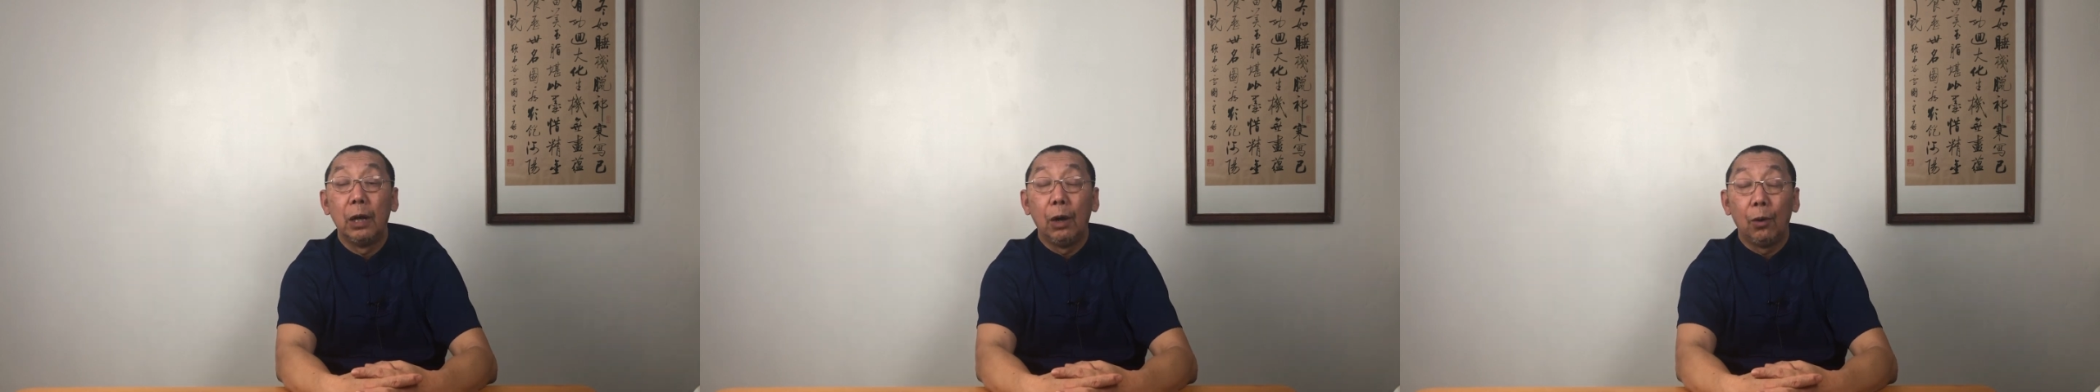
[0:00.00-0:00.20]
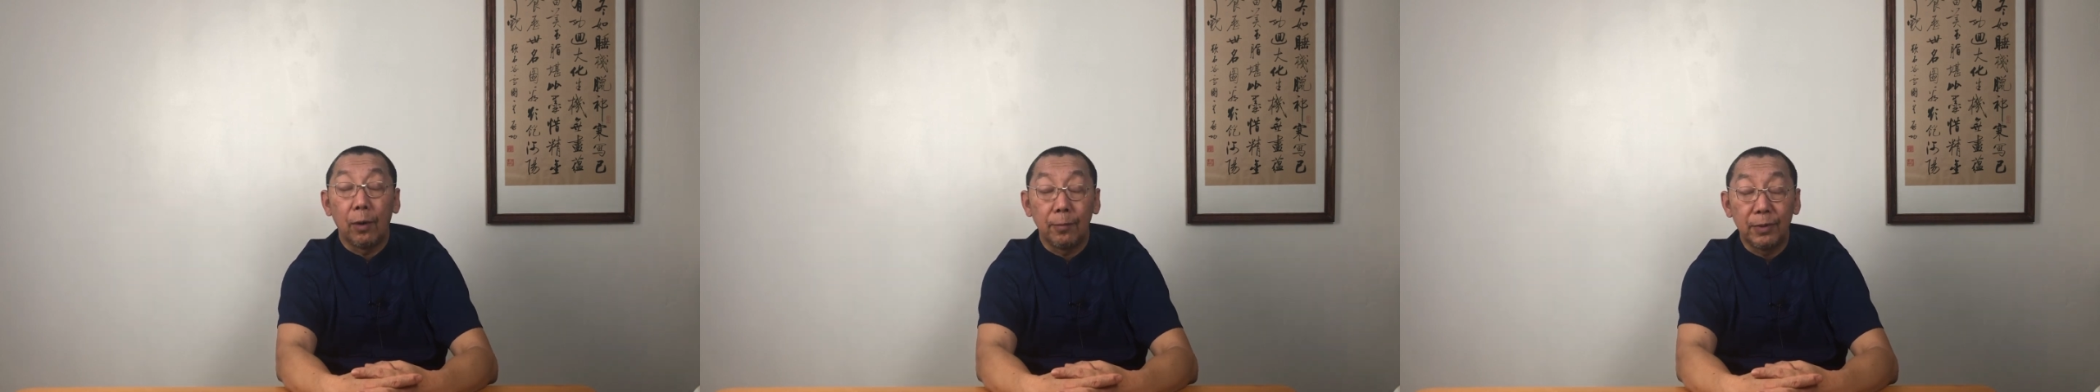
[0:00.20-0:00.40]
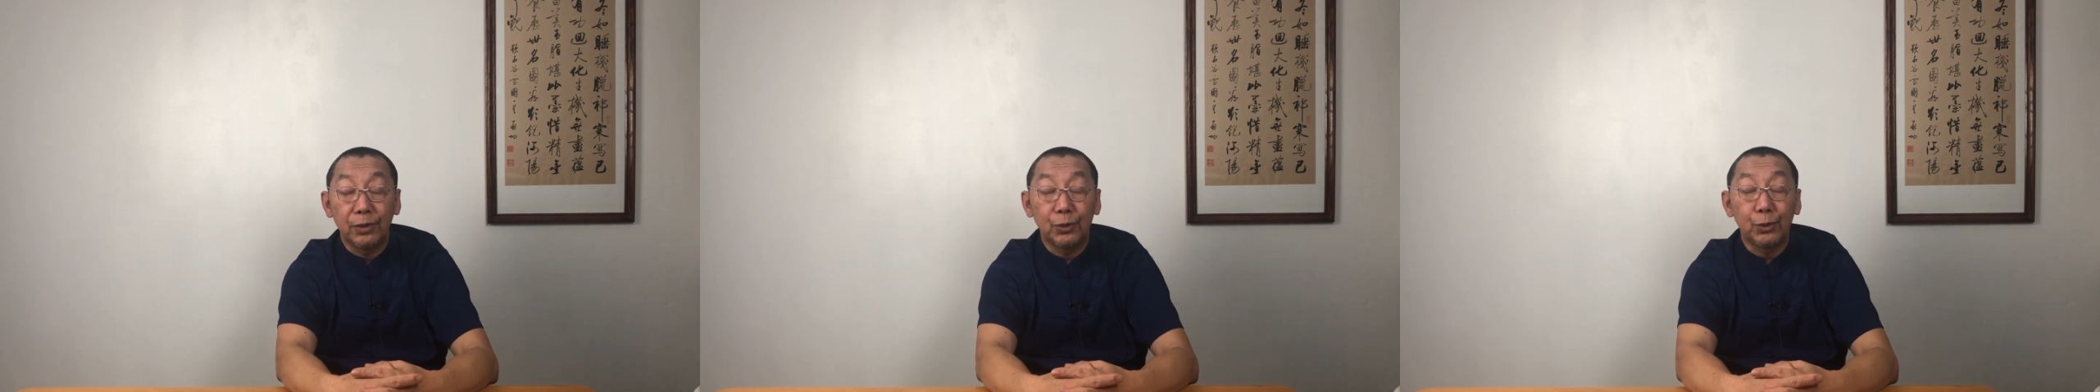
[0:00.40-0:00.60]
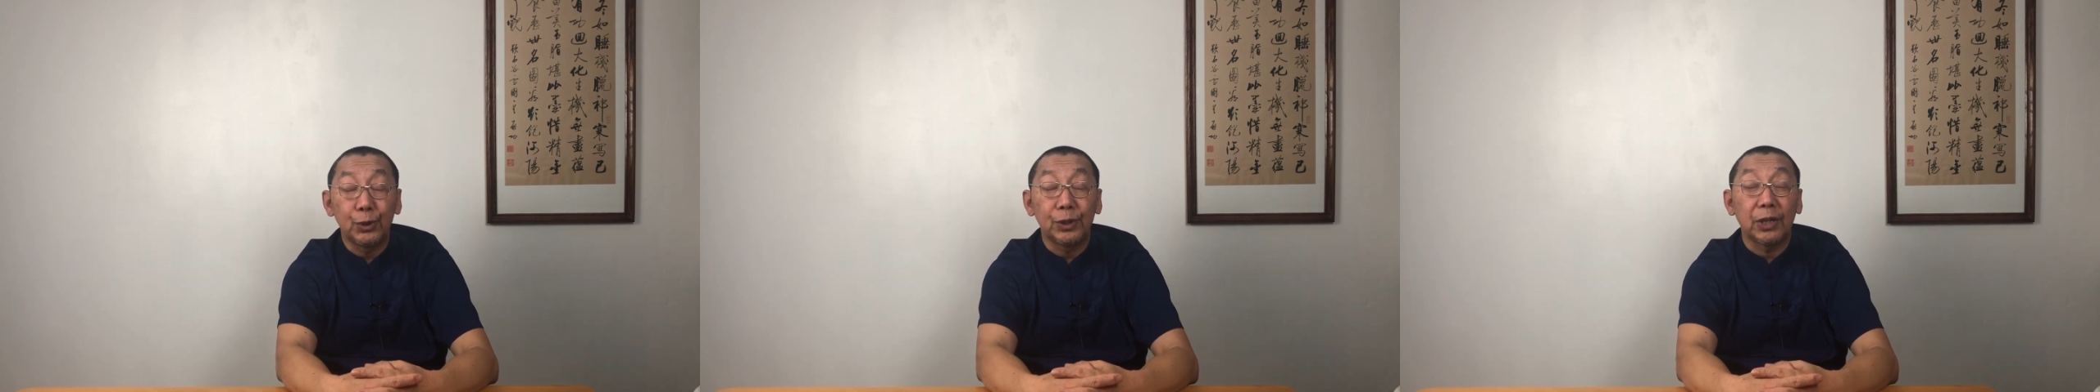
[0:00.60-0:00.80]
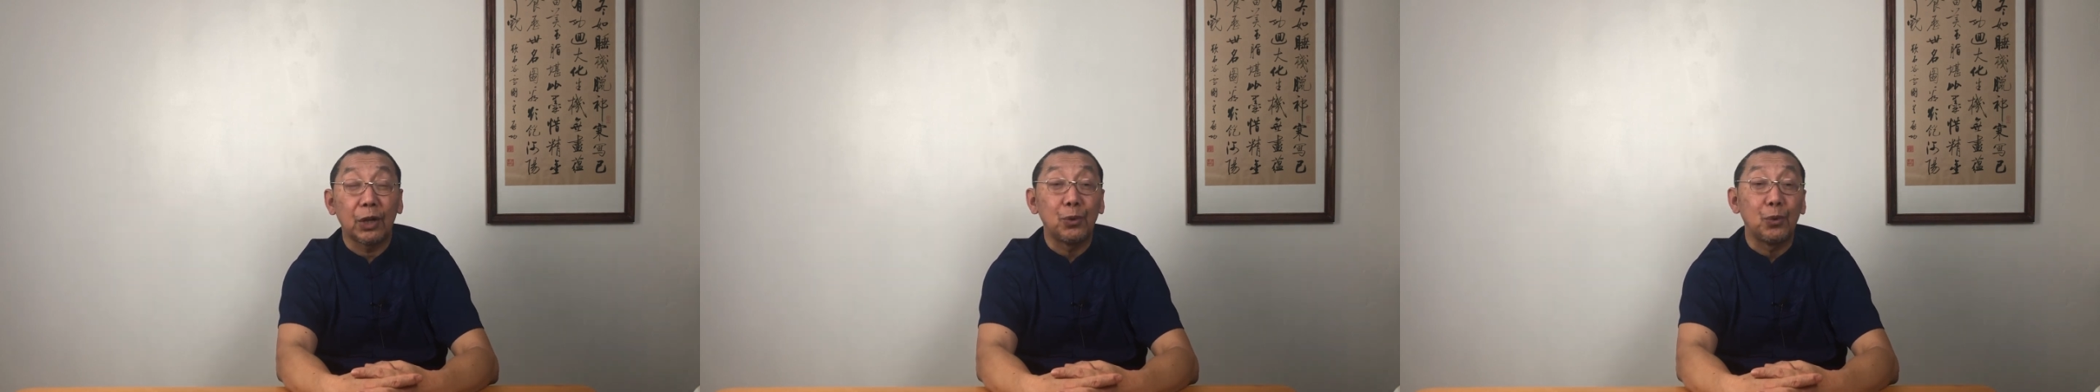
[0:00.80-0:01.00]
我们
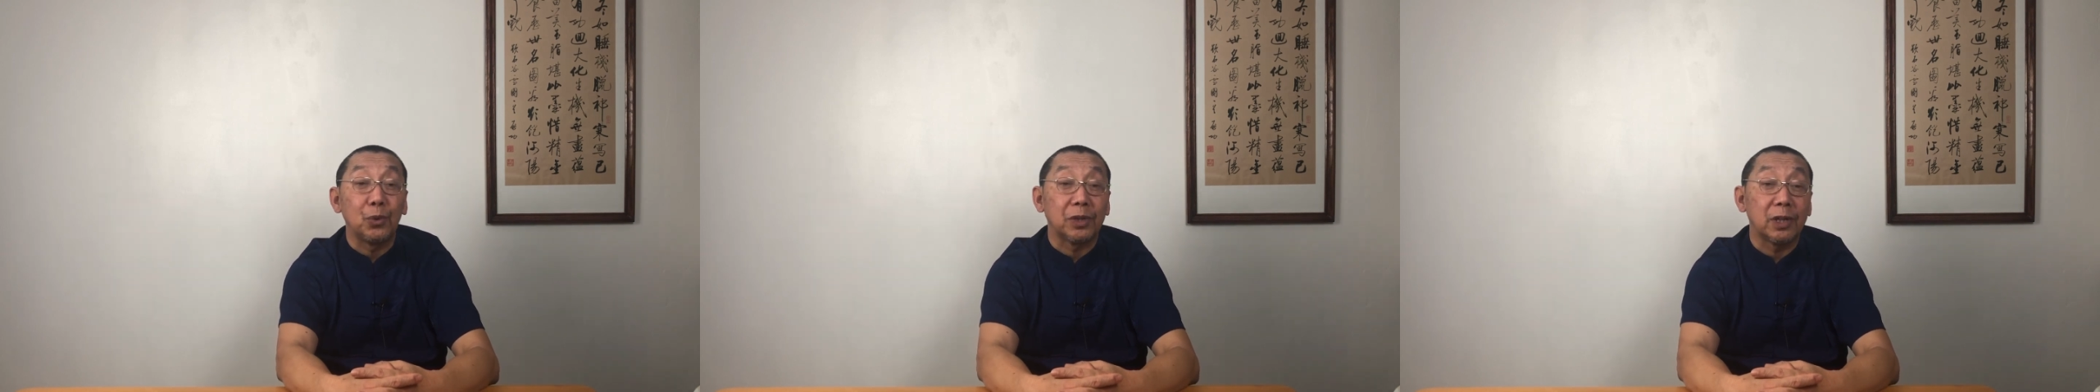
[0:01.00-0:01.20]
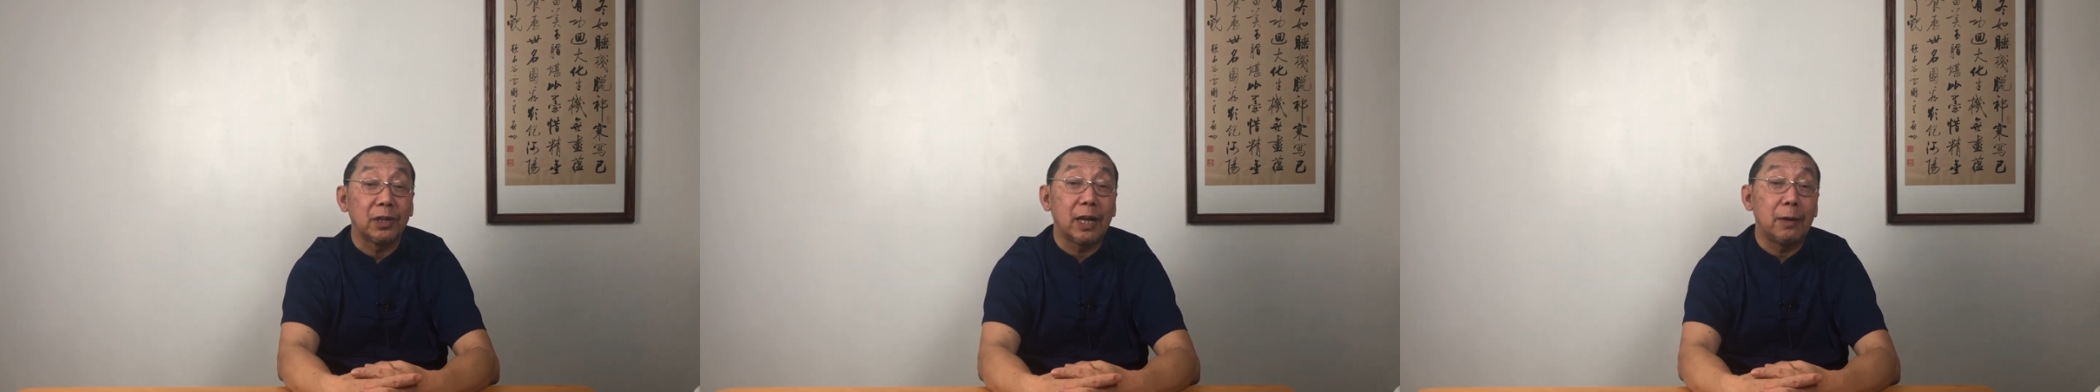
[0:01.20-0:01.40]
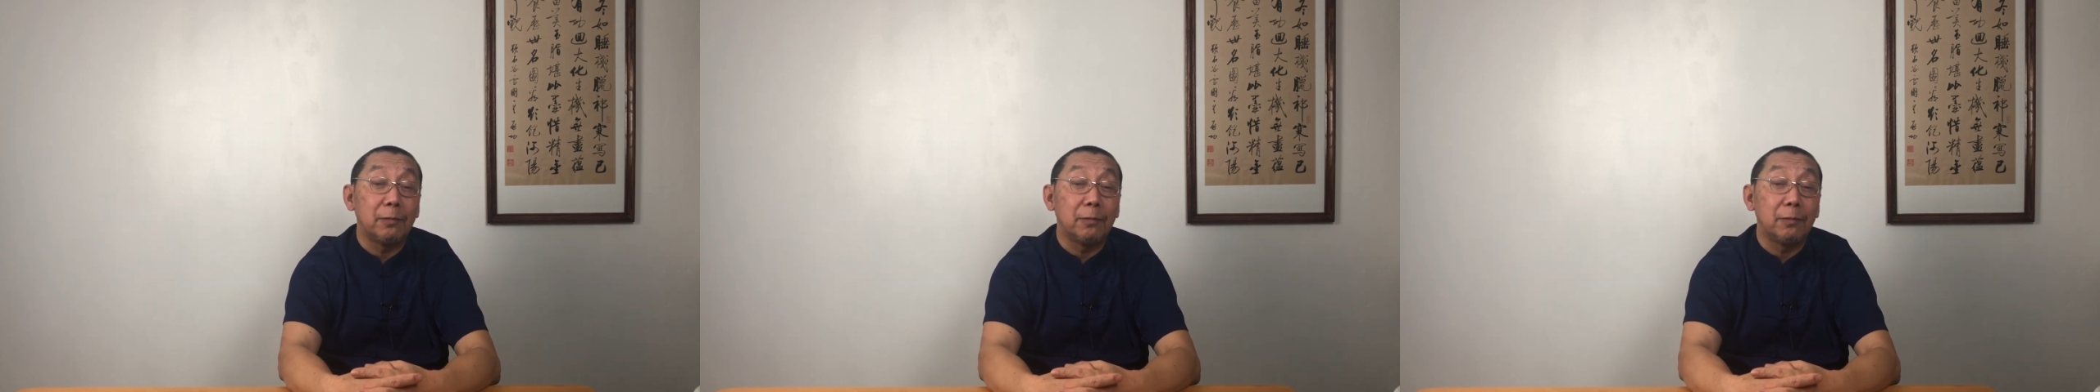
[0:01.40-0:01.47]
去这女生他